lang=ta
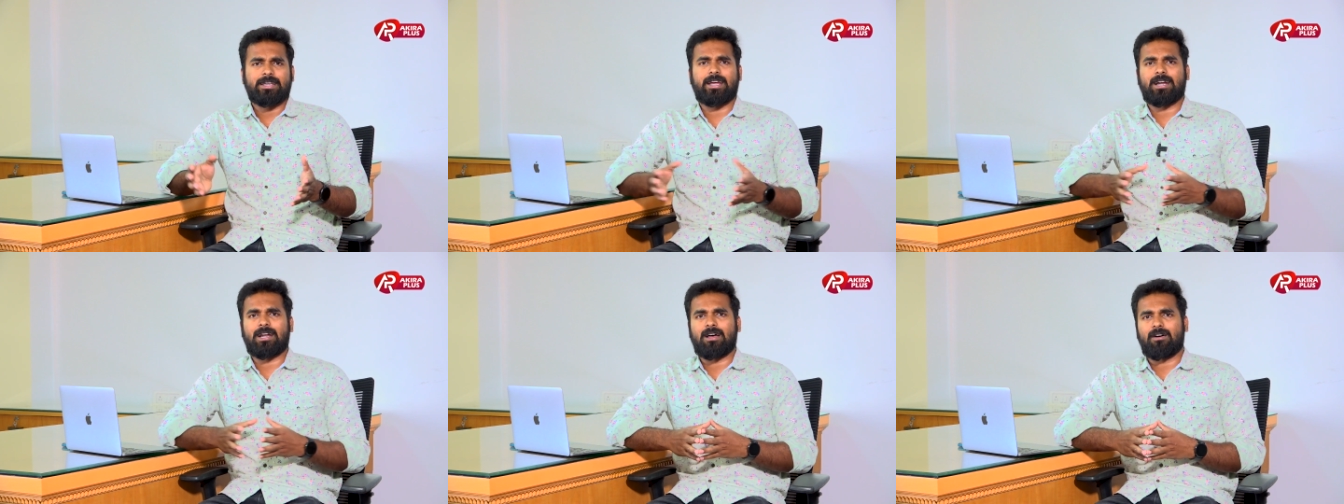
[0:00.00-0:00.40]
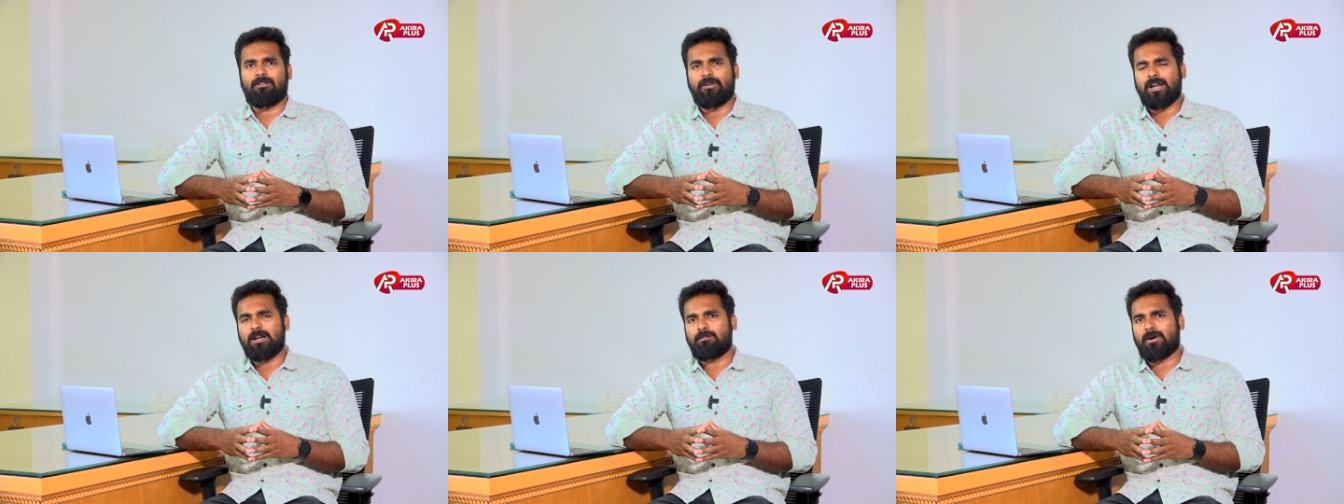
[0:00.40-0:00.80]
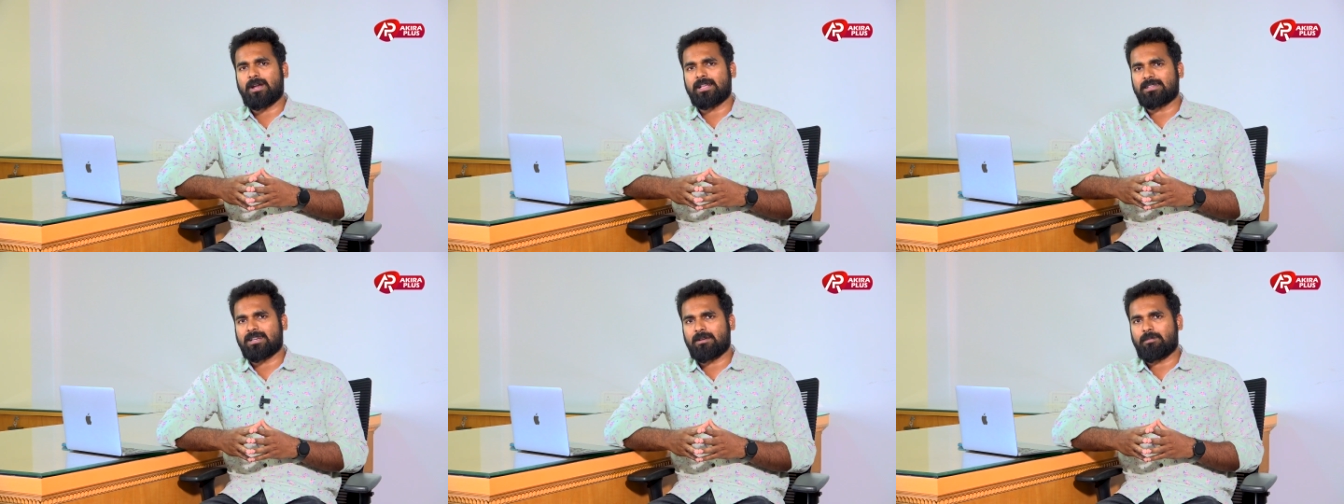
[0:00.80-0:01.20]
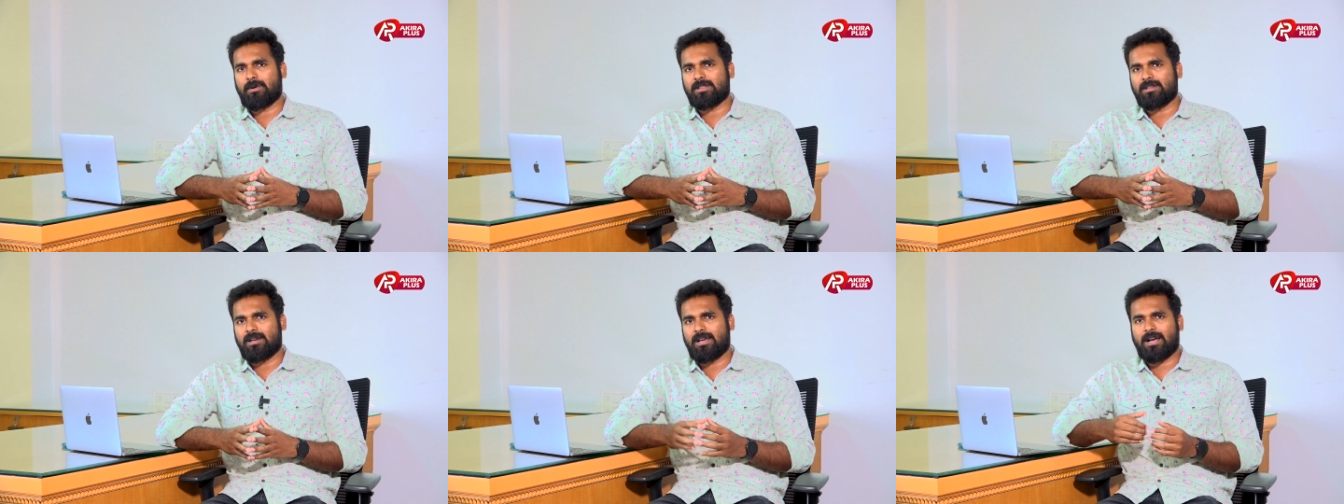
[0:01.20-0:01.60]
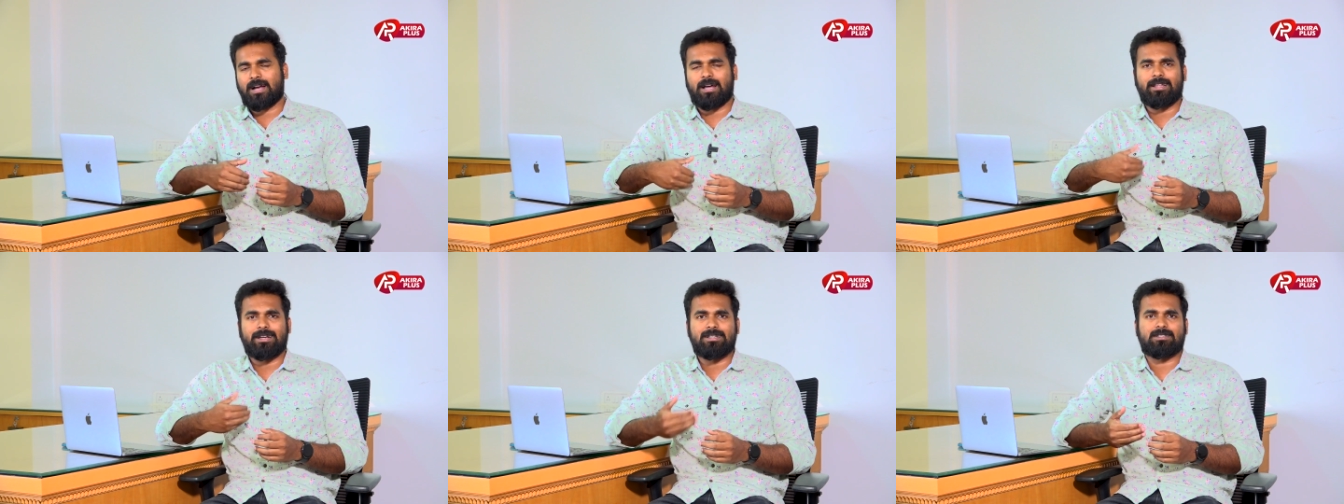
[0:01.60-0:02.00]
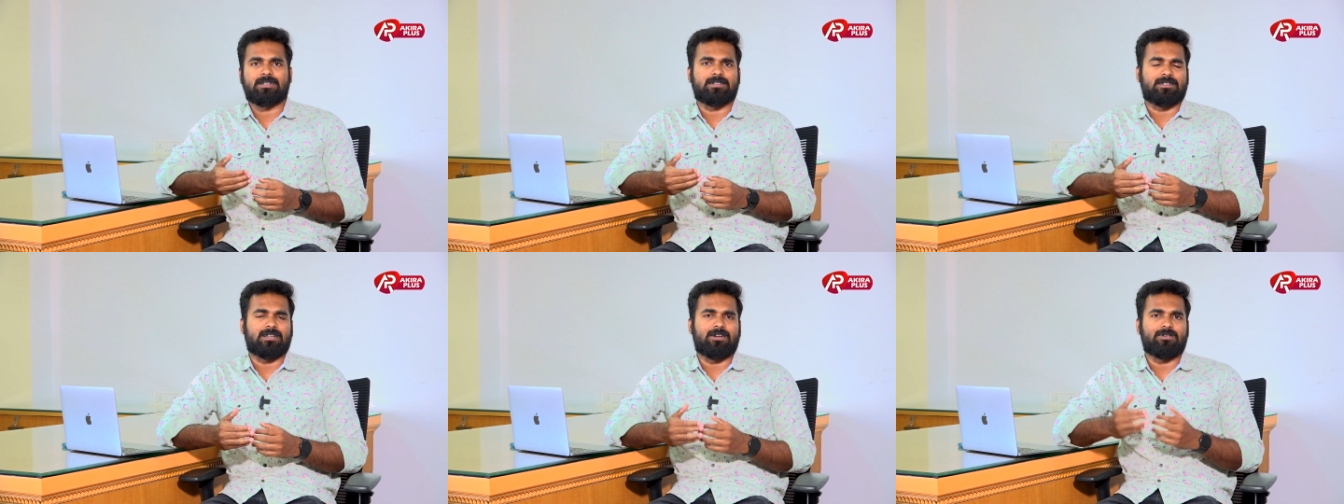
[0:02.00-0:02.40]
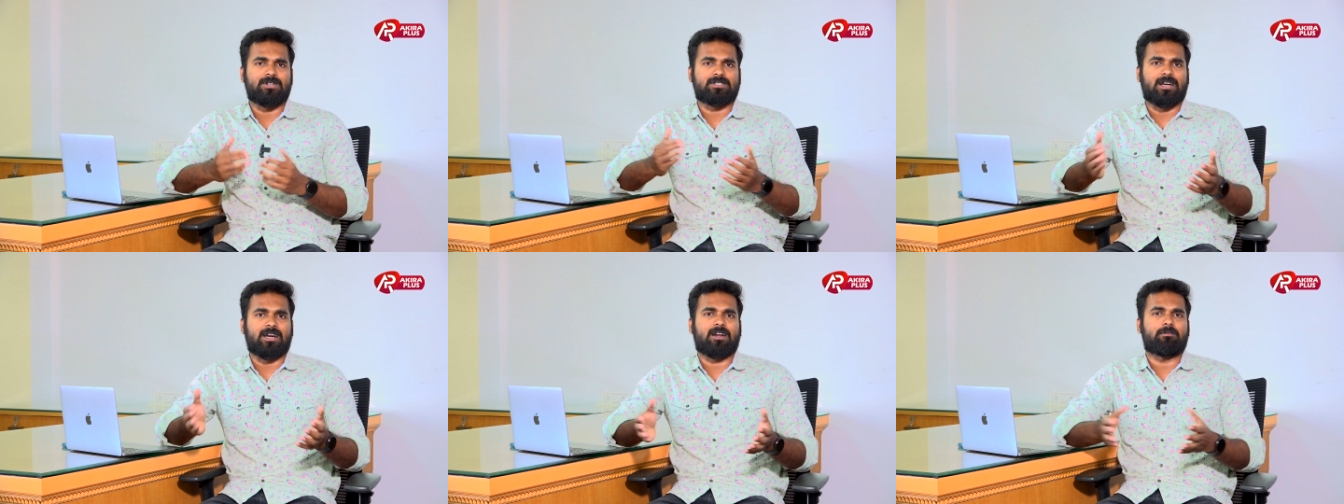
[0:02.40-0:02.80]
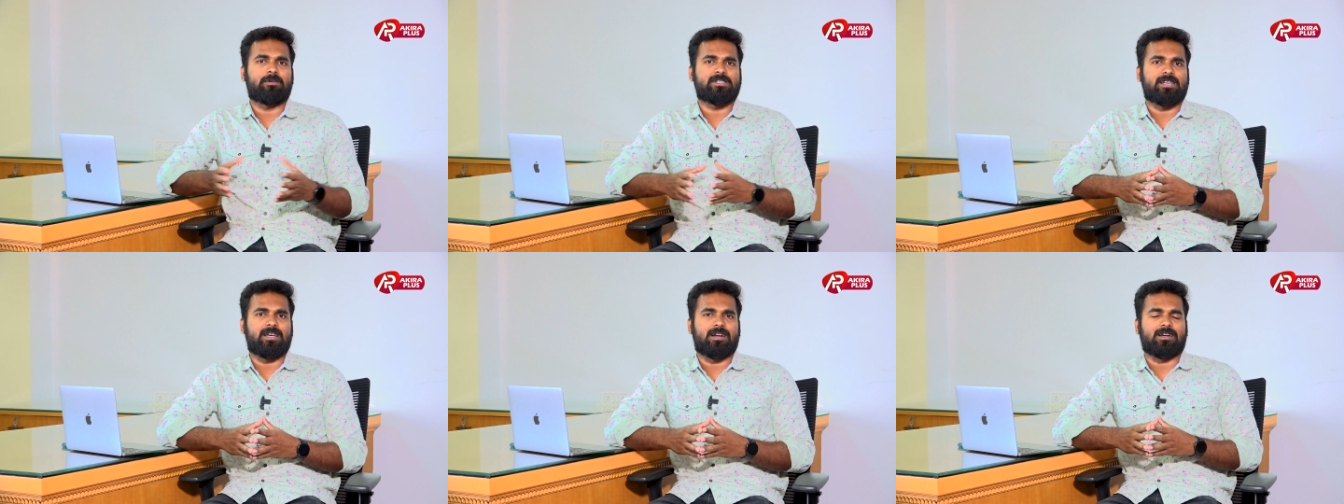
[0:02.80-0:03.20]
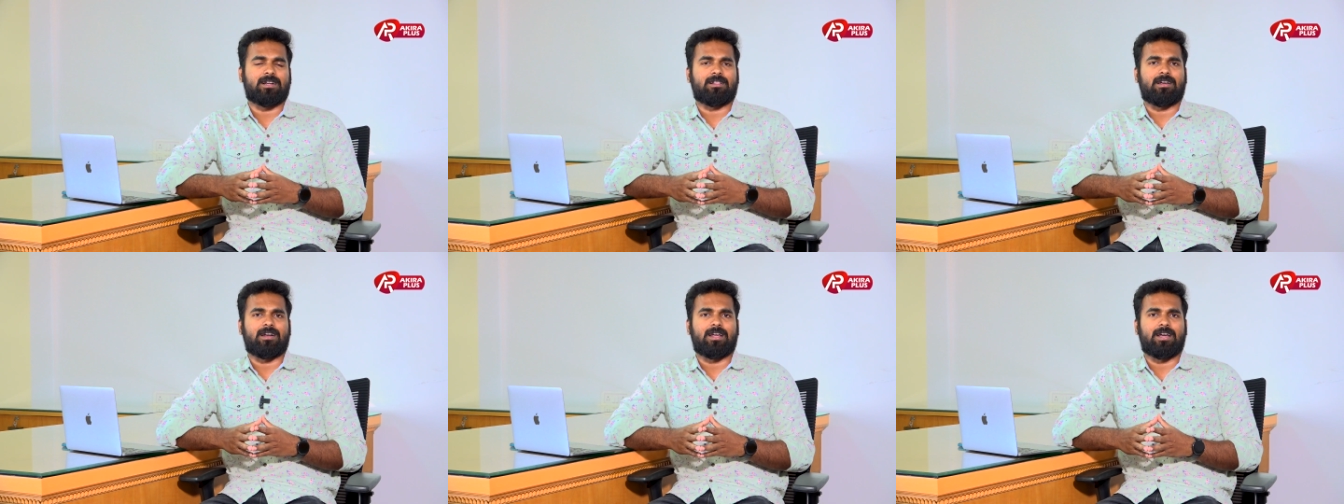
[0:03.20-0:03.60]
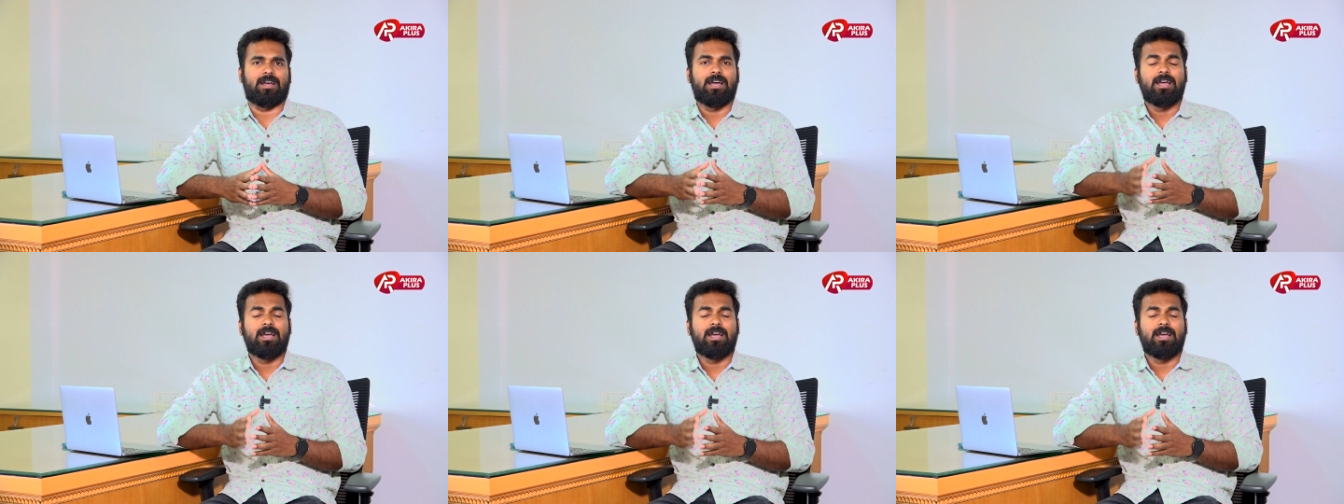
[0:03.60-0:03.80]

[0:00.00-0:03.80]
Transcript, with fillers: ஏன்னா வேல்பாரி திரைப்படத்தில் கதை டிஸ்கஷனில் வந்து சங்கர் பிஸியாக இருக்கிறதால